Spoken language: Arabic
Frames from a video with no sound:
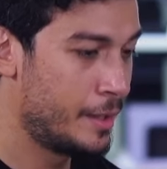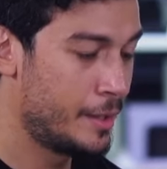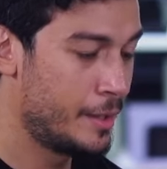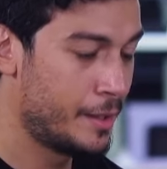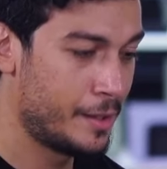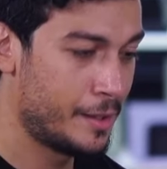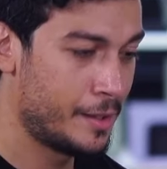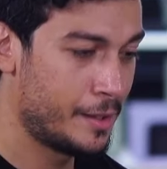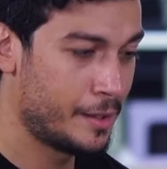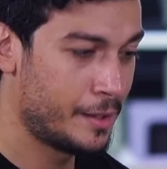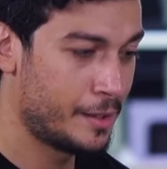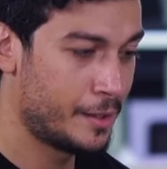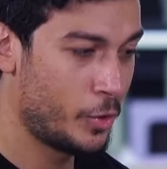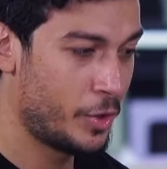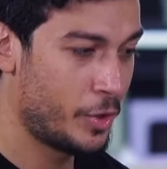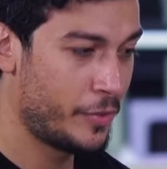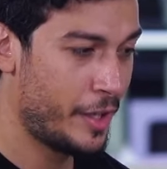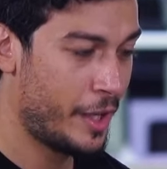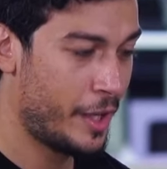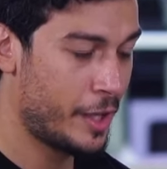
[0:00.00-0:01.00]
آه،
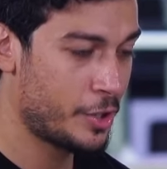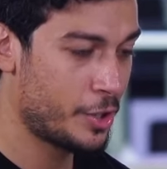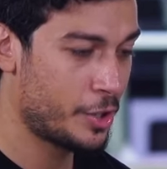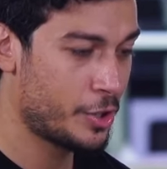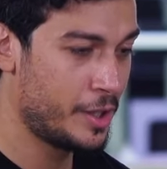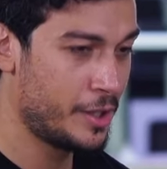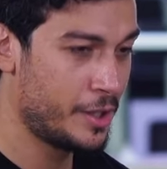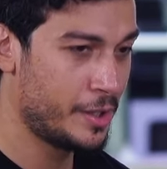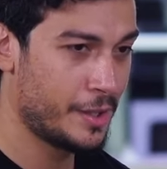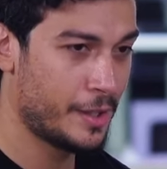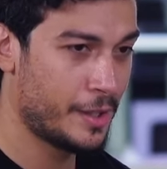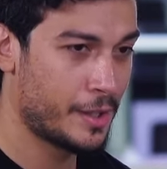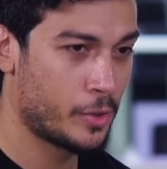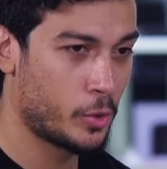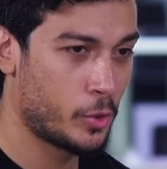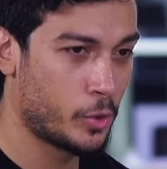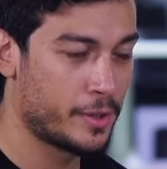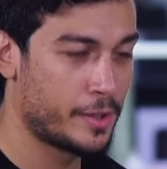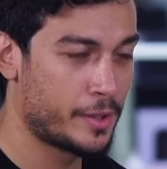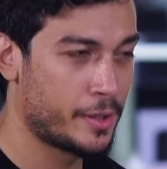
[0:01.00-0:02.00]
دوري في الحشاشين آه،
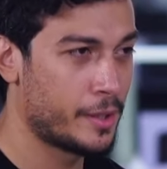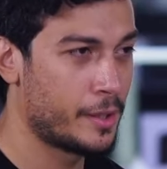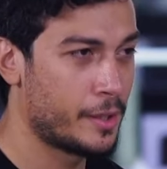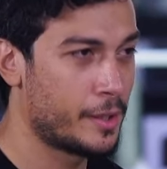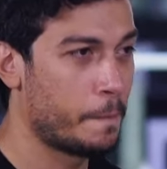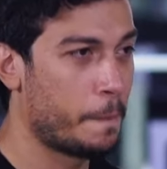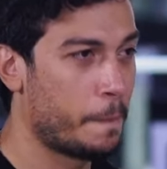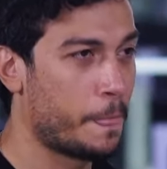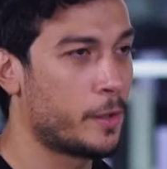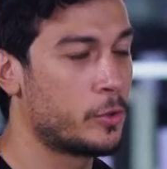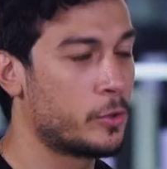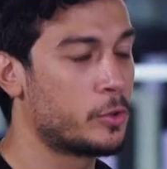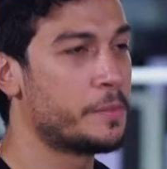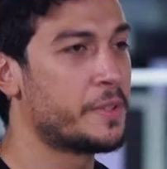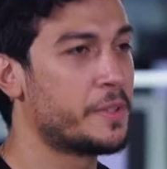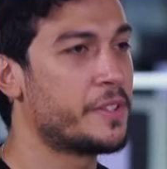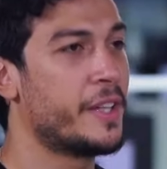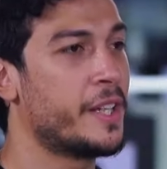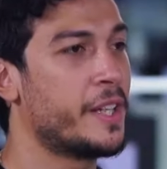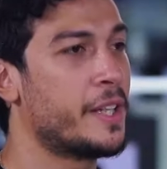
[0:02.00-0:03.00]
كنت كنت
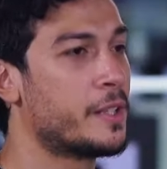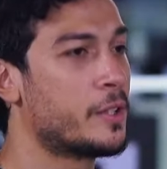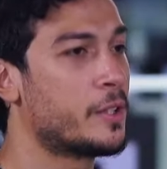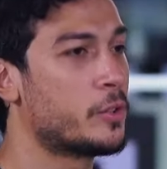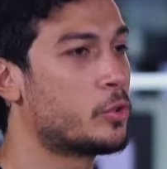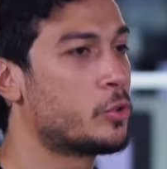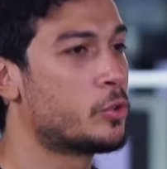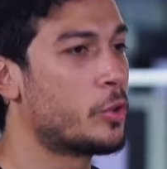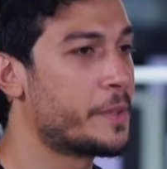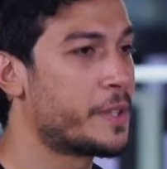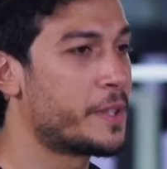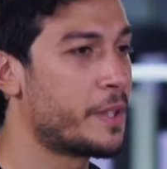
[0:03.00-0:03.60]
متفاجئ ان دكتور